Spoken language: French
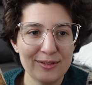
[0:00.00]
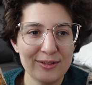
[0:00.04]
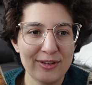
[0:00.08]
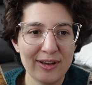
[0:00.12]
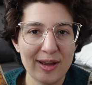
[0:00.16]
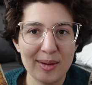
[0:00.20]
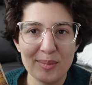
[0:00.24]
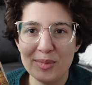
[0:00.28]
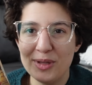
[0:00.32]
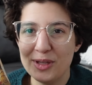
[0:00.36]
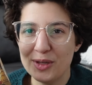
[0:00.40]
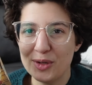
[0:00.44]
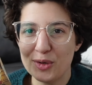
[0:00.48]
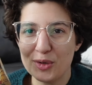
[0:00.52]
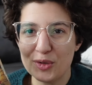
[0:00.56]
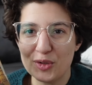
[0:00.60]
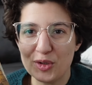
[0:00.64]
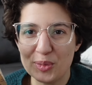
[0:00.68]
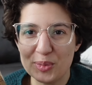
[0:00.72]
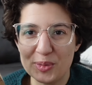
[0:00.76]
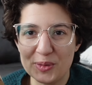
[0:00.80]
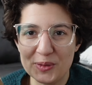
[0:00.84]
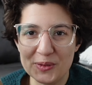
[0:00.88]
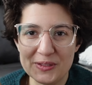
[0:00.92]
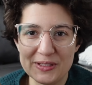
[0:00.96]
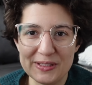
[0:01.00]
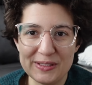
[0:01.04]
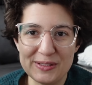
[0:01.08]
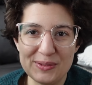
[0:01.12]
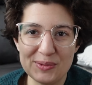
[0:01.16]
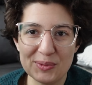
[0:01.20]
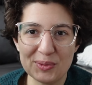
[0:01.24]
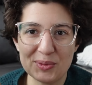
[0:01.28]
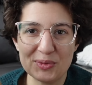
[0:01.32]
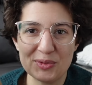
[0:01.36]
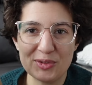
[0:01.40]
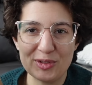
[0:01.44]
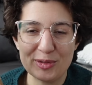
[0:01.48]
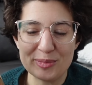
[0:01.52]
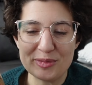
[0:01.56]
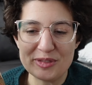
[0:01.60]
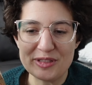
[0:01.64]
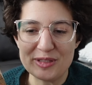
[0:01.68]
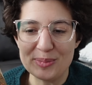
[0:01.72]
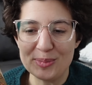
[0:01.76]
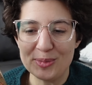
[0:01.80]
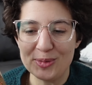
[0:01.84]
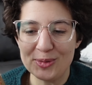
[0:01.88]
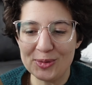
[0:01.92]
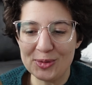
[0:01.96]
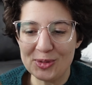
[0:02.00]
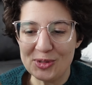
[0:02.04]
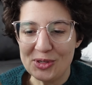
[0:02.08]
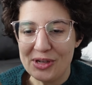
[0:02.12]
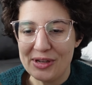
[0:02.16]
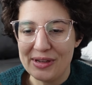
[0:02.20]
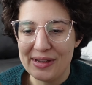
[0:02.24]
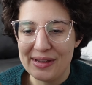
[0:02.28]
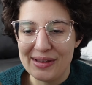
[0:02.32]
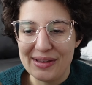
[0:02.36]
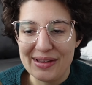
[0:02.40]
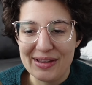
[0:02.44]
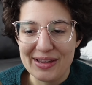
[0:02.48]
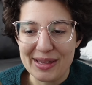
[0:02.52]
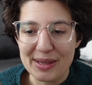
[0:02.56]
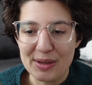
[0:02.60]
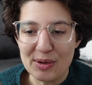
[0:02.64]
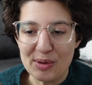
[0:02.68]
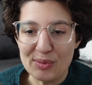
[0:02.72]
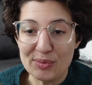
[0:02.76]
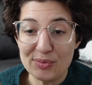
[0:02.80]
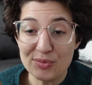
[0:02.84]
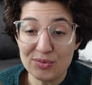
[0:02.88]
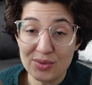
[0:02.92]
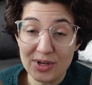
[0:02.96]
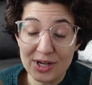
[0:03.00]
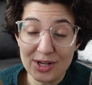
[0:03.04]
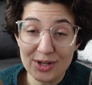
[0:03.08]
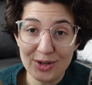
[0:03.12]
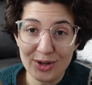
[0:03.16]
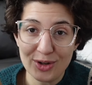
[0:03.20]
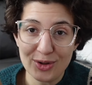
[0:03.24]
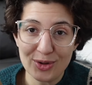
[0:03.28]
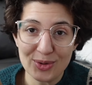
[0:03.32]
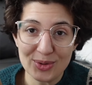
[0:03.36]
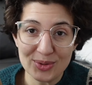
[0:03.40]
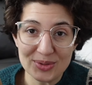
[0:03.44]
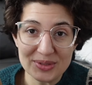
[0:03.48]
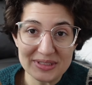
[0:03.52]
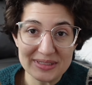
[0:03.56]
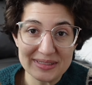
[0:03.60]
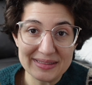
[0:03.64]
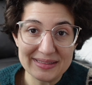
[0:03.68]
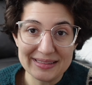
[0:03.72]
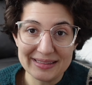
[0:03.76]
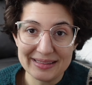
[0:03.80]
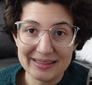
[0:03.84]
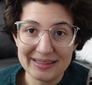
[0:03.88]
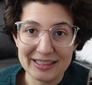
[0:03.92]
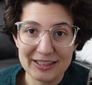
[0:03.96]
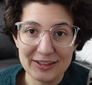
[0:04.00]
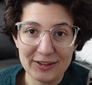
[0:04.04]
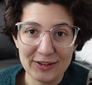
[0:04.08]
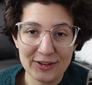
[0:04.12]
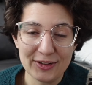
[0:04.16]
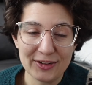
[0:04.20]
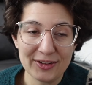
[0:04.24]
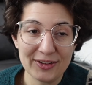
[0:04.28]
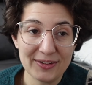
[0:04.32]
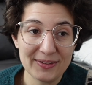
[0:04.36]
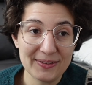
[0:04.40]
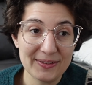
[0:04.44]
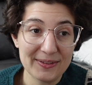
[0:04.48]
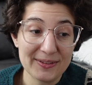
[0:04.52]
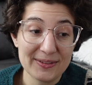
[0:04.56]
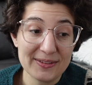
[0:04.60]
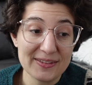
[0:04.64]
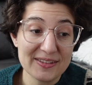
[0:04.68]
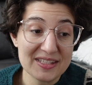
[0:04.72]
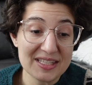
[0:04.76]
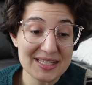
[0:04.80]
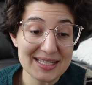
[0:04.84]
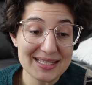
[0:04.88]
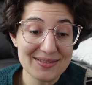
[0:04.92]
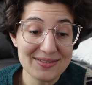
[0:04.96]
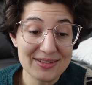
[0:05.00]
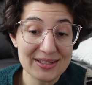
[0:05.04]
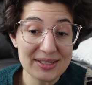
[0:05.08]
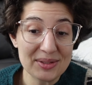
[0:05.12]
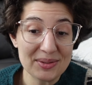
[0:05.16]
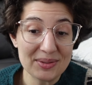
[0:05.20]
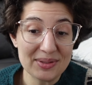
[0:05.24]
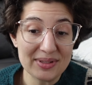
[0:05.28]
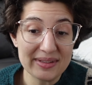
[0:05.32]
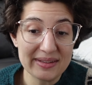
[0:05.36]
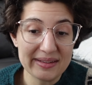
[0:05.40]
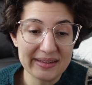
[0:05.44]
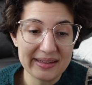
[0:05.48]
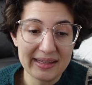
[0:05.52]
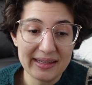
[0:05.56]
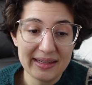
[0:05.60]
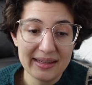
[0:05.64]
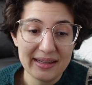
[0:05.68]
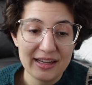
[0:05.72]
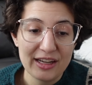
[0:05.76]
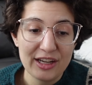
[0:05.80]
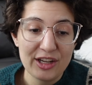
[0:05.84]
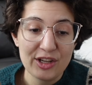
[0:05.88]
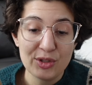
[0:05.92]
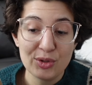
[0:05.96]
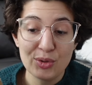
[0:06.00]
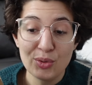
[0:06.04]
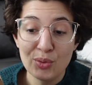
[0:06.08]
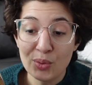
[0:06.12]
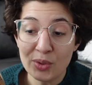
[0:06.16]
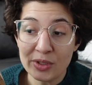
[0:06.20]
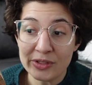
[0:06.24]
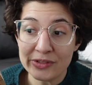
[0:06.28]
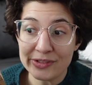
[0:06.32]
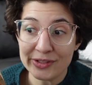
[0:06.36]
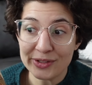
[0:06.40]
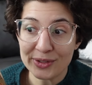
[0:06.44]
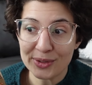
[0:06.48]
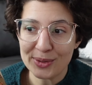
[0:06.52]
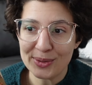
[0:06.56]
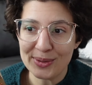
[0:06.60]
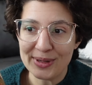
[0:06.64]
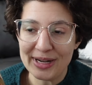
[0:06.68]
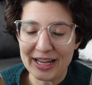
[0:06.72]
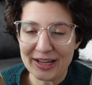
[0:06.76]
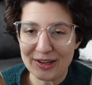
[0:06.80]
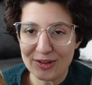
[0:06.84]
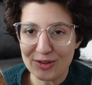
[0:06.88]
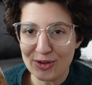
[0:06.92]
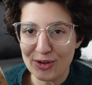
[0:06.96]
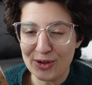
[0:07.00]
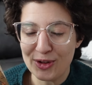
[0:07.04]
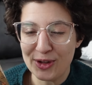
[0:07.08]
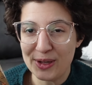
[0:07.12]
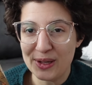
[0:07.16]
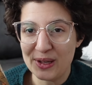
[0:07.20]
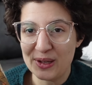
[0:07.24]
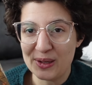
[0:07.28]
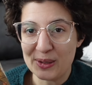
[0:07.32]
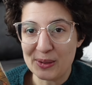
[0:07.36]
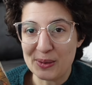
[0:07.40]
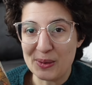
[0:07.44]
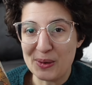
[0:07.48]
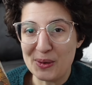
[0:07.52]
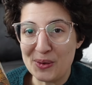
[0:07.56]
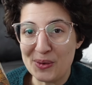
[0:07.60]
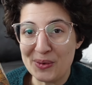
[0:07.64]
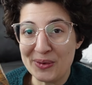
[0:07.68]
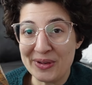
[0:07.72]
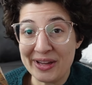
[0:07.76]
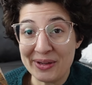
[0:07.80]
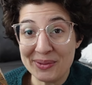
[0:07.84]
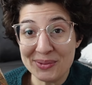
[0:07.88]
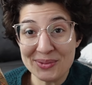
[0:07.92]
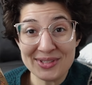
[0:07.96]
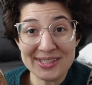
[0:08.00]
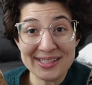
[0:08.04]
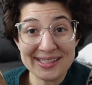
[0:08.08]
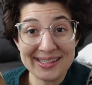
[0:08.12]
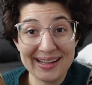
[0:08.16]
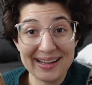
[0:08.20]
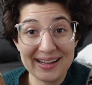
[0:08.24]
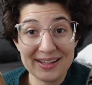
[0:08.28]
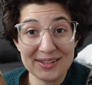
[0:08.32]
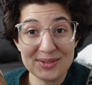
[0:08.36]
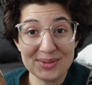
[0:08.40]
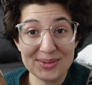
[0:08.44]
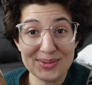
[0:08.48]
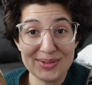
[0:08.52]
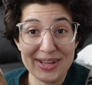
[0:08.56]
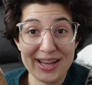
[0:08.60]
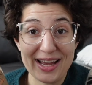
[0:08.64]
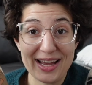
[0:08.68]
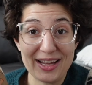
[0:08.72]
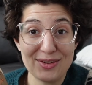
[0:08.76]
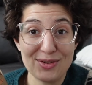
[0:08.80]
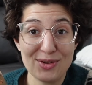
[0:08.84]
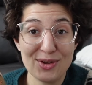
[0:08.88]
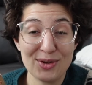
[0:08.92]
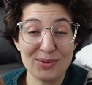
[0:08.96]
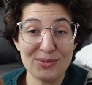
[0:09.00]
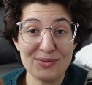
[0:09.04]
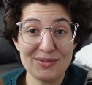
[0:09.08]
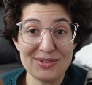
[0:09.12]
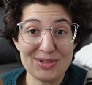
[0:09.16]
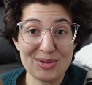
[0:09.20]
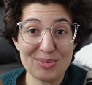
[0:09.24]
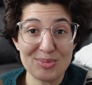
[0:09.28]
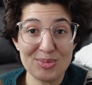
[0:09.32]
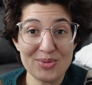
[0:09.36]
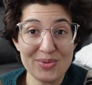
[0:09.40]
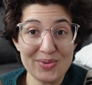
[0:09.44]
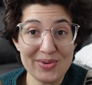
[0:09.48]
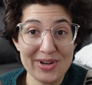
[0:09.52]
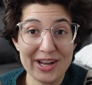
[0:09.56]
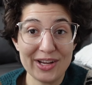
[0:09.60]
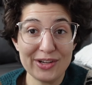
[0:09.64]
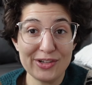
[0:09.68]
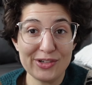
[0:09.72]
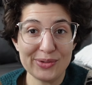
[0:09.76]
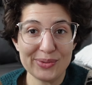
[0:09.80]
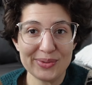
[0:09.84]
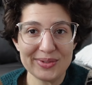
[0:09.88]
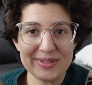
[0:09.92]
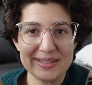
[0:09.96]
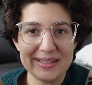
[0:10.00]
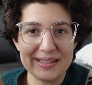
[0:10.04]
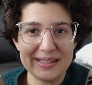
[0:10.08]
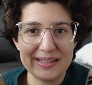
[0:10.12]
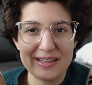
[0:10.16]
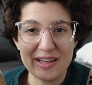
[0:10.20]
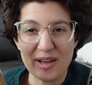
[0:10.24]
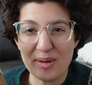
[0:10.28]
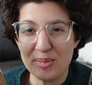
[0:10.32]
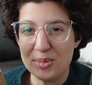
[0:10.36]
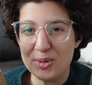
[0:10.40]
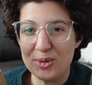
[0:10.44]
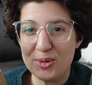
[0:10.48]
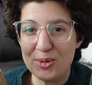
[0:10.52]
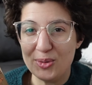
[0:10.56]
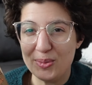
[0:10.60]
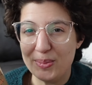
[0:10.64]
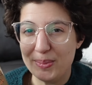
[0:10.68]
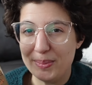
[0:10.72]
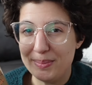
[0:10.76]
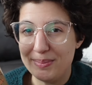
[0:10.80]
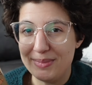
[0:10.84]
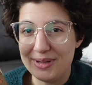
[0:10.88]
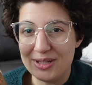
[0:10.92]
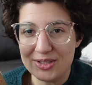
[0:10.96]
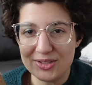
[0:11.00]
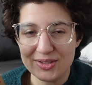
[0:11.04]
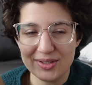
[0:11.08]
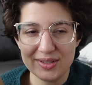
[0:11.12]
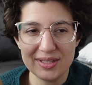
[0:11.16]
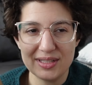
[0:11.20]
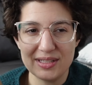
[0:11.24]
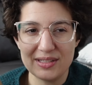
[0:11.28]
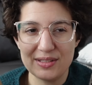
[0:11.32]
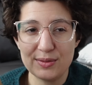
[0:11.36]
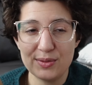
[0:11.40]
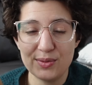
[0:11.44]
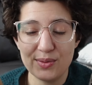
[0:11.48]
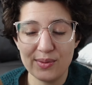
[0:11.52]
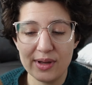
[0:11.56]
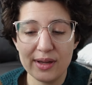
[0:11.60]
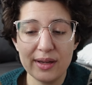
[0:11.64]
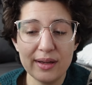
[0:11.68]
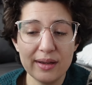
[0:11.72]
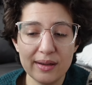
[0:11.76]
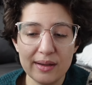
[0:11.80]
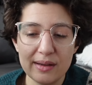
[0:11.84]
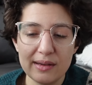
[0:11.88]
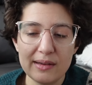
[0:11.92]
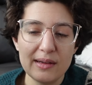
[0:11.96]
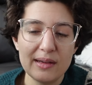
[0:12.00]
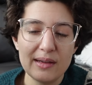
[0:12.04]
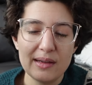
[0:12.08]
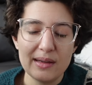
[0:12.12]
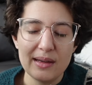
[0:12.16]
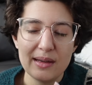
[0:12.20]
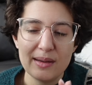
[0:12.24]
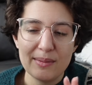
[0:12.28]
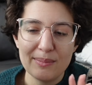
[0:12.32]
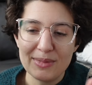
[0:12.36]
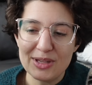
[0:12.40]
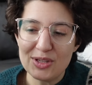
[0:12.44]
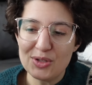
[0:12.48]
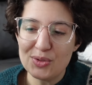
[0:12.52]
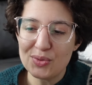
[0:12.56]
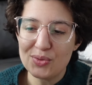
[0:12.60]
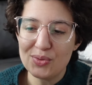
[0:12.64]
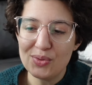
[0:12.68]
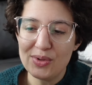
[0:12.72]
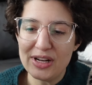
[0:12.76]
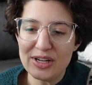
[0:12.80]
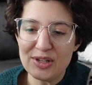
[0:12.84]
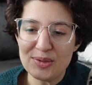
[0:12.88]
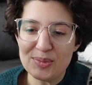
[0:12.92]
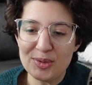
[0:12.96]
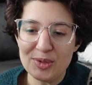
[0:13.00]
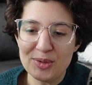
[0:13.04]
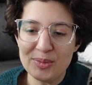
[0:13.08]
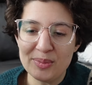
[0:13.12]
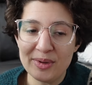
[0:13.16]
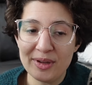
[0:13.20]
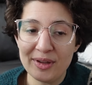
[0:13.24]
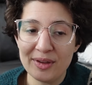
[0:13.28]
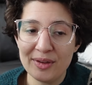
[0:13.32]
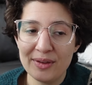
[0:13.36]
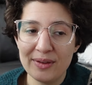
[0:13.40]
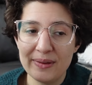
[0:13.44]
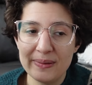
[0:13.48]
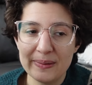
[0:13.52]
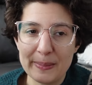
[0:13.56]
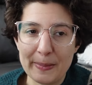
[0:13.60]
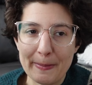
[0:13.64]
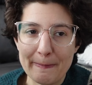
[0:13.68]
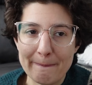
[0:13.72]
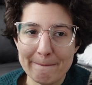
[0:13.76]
famille recomposée, si on veut un petit peu. Et on voit leur quotidien et leurs euh, difficultés. Nous, en tant que lecteurs, on a aussi, grâce au narrateur, une vision plus large et on sait qui est un peu le méchant de l'histoire. Mais du coup, là, je me demande